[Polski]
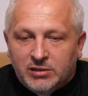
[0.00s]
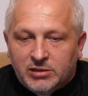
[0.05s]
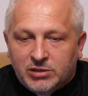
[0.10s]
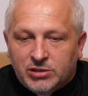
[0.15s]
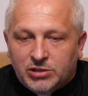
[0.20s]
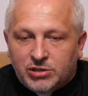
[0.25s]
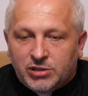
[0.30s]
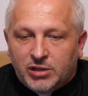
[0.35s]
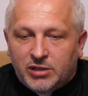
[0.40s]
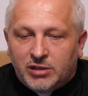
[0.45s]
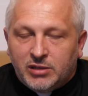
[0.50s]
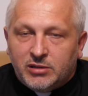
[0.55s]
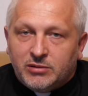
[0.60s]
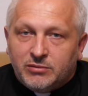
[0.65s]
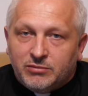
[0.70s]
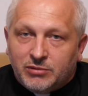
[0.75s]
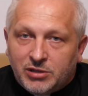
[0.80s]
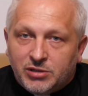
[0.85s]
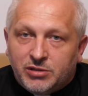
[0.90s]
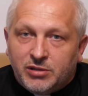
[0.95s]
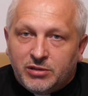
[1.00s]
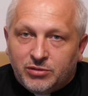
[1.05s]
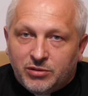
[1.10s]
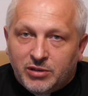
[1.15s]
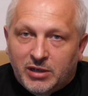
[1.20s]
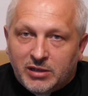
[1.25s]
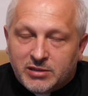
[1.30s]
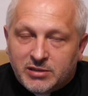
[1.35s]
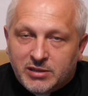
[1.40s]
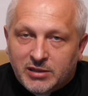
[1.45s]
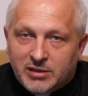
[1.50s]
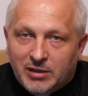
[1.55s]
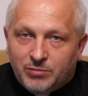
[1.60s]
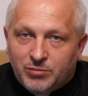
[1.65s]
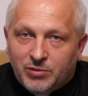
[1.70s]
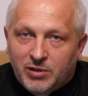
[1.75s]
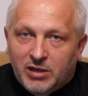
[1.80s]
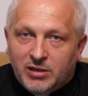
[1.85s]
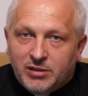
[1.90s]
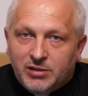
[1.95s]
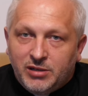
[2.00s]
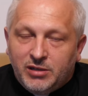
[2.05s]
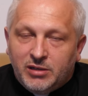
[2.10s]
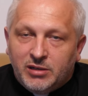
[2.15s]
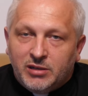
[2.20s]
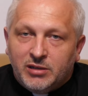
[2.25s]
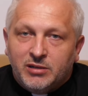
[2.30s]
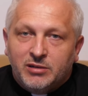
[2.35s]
że właśnie to arcykapłani,